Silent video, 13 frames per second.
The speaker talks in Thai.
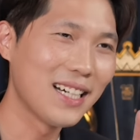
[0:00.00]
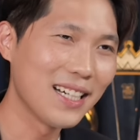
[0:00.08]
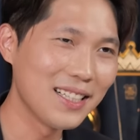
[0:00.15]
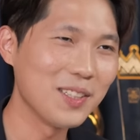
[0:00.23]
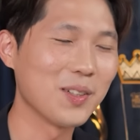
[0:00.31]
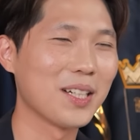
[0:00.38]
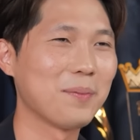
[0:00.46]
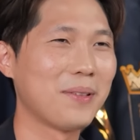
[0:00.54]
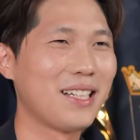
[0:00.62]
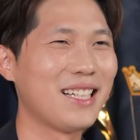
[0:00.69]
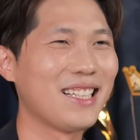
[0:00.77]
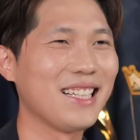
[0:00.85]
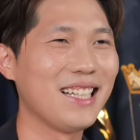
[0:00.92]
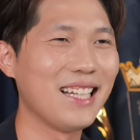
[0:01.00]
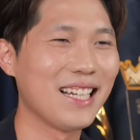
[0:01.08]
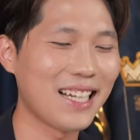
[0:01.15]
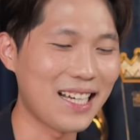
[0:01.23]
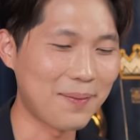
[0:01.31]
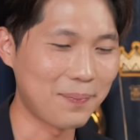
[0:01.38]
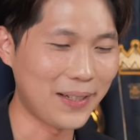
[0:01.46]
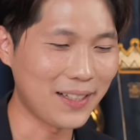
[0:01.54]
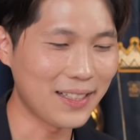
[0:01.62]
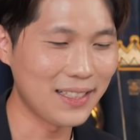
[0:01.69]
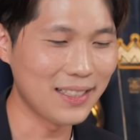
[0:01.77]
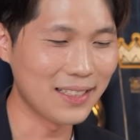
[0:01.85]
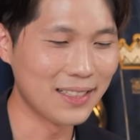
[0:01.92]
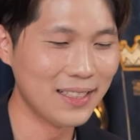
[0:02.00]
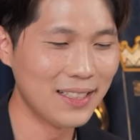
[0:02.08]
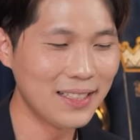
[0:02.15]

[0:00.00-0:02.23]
ขึ้นอยู่กับเรื่องนี้เลยครับนั่นก็คือ